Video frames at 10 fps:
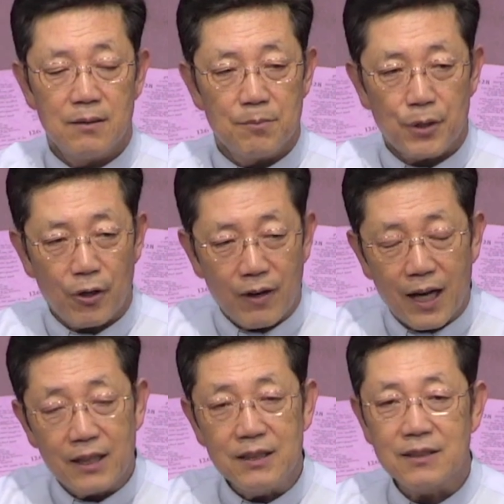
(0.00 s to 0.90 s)

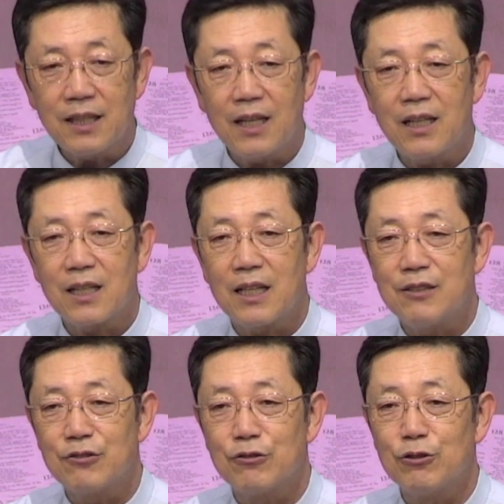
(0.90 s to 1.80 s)
평안히 살아갈
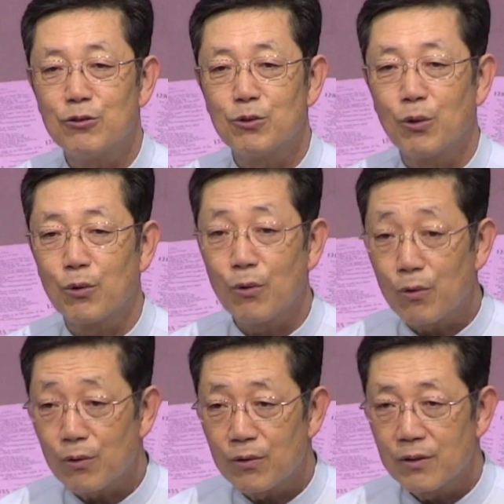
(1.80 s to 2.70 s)
수
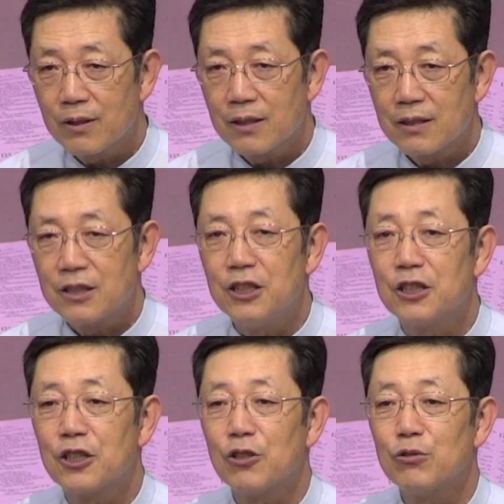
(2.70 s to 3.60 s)
있도록
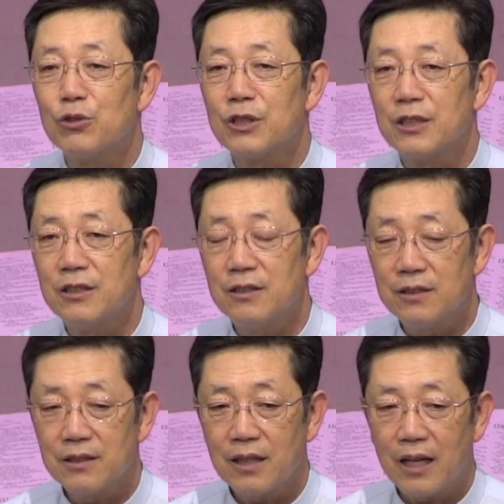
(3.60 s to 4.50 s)

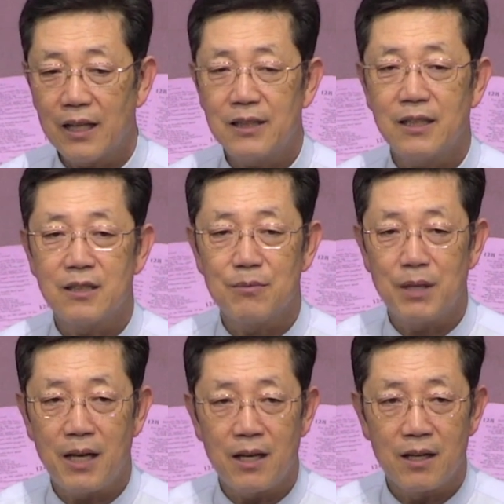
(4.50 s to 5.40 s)
지켜주시는
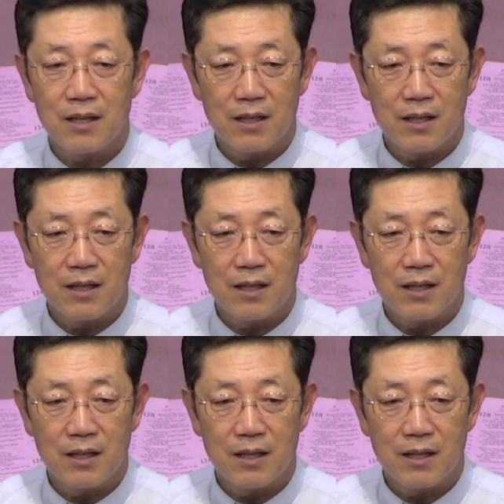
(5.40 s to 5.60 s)
하나님의